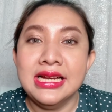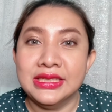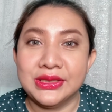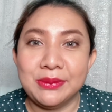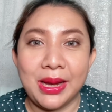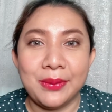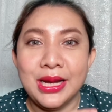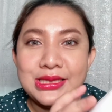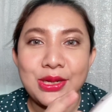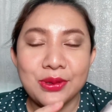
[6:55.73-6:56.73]
สำหรับ
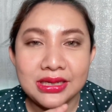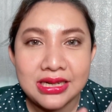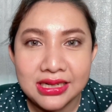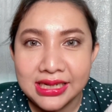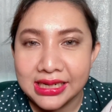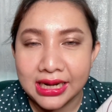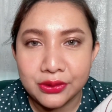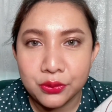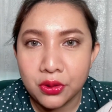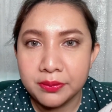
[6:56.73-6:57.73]
เจ้าเครื่องนี้นะคะทุ
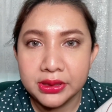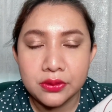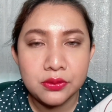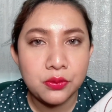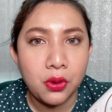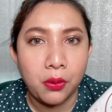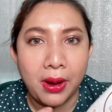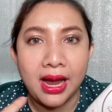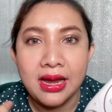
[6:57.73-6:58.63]
กคนไม่ต้องกลัวว่า